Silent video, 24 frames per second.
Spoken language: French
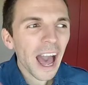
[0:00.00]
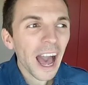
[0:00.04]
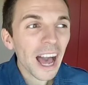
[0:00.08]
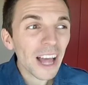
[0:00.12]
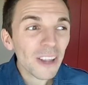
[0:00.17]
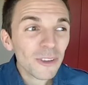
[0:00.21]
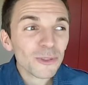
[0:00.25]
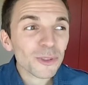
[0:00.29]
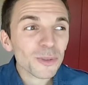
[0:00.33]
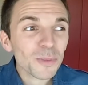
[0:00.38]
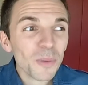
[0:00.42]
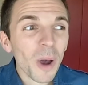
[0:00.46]
Ah
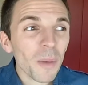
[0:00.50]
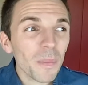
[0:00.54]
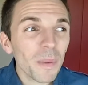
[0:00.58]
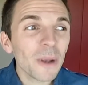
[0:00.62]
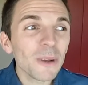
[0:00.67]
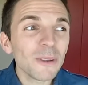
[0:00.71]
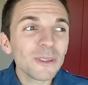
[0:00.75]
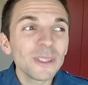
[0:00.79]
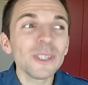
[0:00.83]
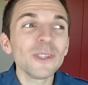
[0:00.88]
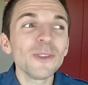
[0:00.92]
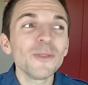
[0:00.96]
non, je me
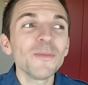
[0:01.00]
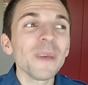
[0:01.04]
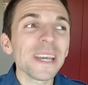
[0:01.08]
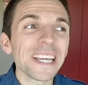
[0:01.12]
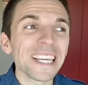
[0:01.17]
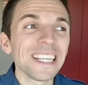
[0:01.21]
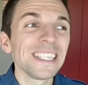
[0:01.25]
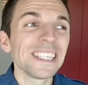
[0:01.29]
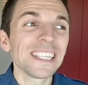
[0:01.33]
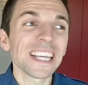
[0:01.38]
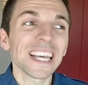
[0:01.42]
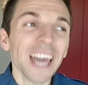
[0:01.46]
rappelle aussi du mec
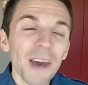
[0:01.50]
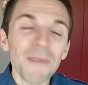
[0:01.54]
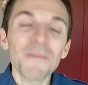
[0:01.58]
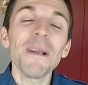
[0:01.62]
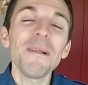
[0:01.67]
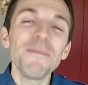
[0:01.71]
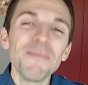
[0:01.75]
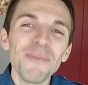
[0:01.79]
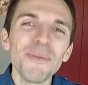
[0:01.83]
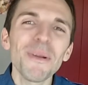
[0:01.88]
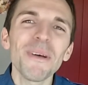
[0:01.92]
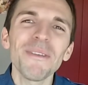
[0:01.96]
qui s'est cramé
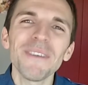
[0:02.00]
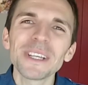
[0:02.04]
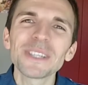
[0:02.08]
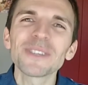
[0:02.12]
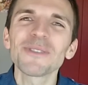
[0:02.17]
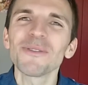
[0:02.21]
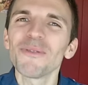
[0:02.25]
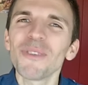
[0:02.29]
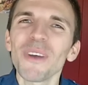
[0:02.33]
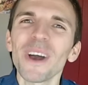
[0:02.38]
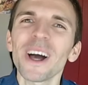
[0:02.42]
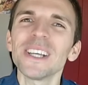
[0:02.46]
le pull avec
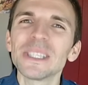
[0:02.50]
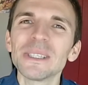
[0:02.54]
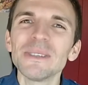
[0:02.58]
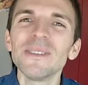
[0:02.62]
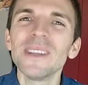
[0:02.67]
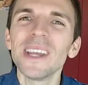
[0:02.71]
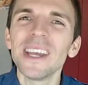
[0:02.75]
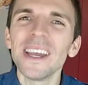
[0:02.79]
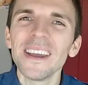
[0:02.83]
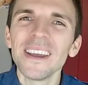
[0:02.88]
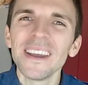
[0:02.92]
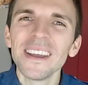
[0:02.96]
son fer à
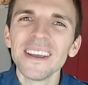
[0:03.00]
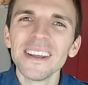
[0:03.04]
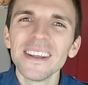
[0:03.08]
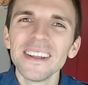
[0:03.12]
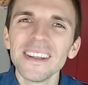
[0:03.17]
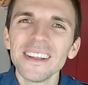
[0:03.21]
souder.